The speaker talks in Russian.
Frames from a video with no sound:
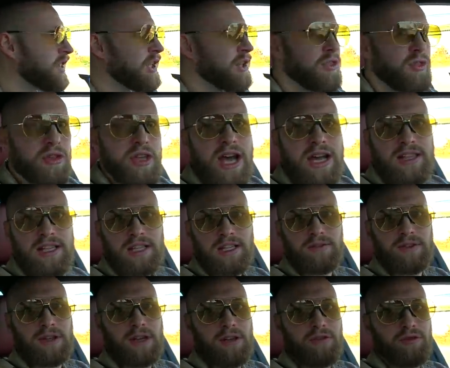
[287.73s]
но я от
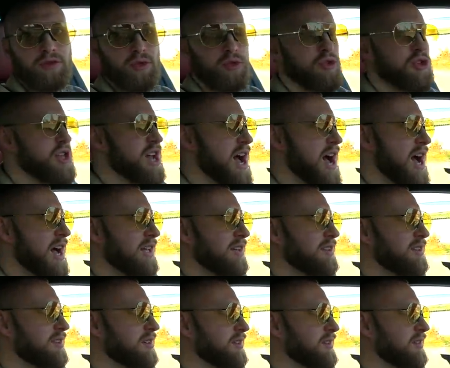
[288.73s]
этого кайфую. Я
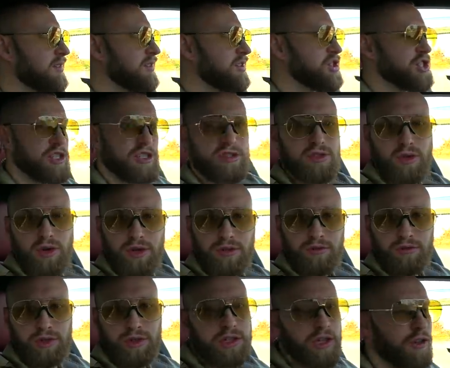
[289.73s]
от э,
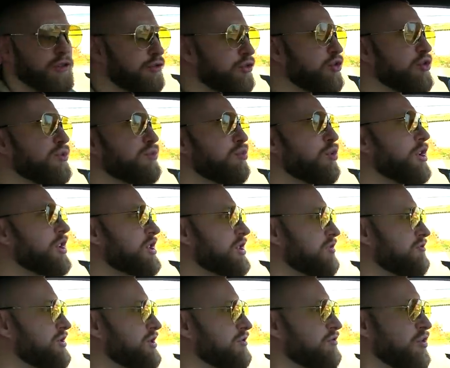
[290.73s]
часов вот кайфую
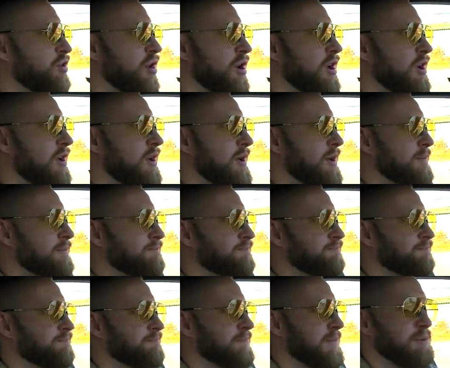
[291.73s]
больше всего
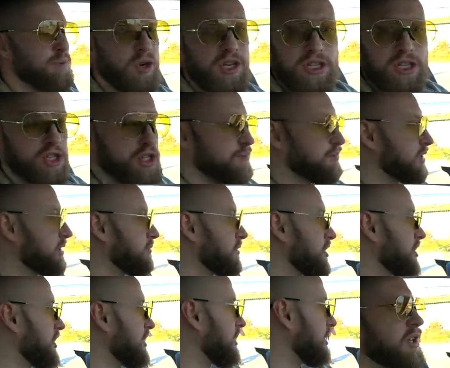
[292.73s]
больше, чем от
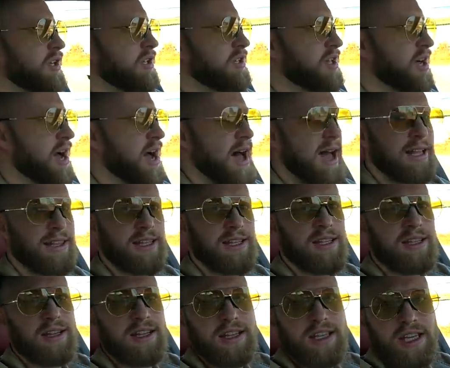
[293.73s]
машины. И да, это
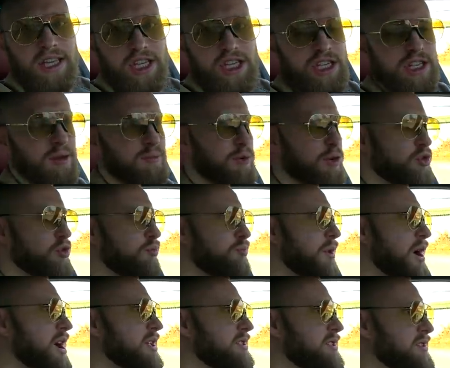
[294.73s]
нелогично
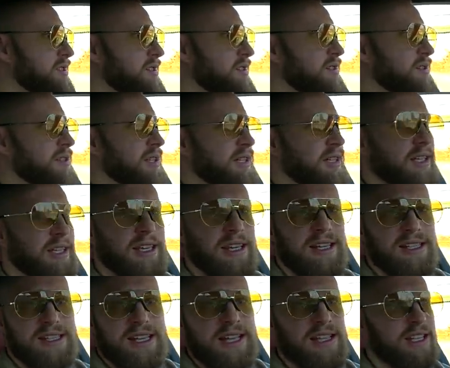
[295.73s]
покупать э, на
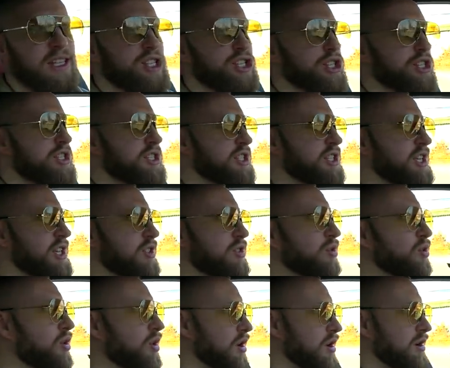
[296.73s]
такие деньги часы,
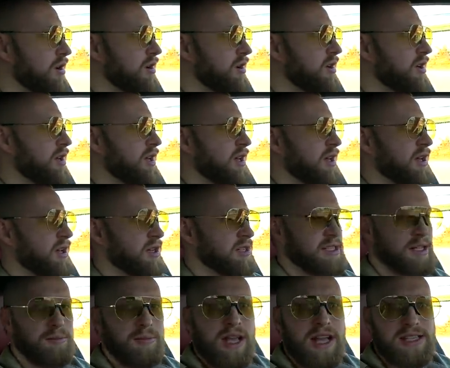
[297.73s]
но
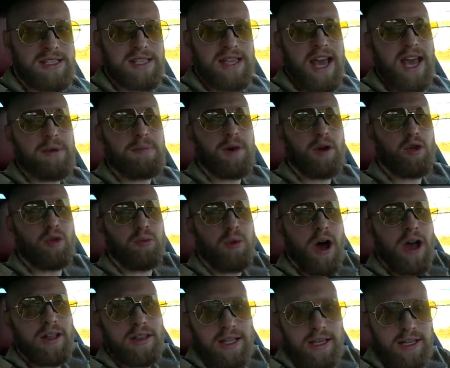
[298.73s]
заметьте, я их
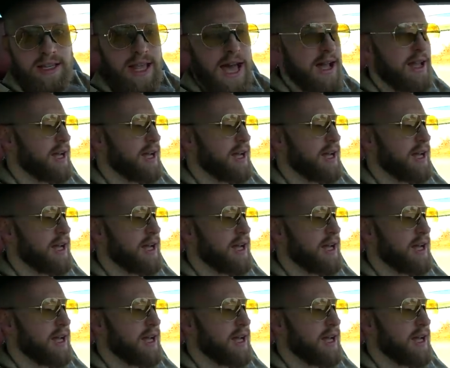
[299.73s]
покупаю тогда,